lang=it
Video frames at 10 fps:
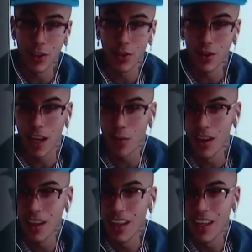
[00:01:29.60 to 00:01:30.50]
e
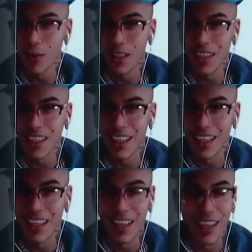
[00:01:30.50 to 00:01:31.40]
quindi eh,
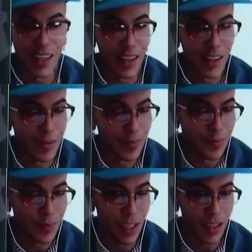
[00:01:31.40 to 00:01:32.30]

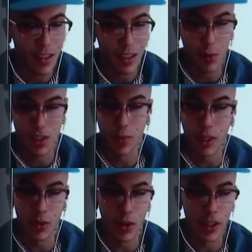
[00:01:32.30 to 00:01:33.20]
siamo sempre
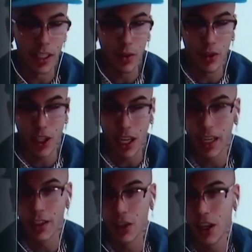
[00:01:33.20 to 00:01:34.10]
noi, io, Charlie,
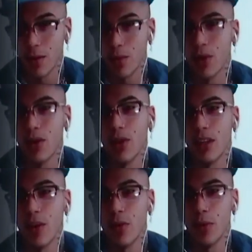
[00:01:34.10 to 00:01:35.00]
Sciablo,
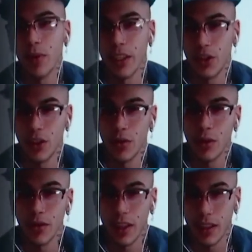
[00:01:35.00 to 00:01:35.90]
Jacopo Pesce,
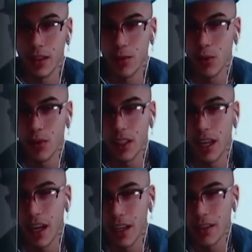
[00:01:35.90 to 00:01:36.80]
Universal Music e
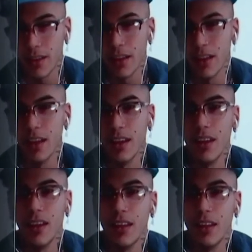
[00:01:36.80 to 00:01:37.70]
Island.
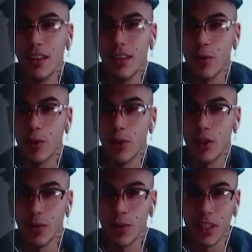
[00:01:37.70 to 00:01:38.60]
Siamo riusciti a
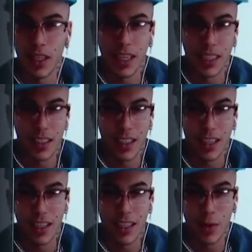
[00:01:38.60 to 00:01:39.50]
portare a casa anche
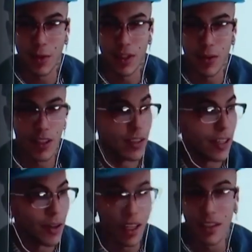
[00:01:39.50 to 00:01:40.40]
questa volta direi un
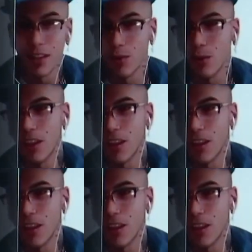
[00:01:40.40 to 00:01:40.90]
grande risultato.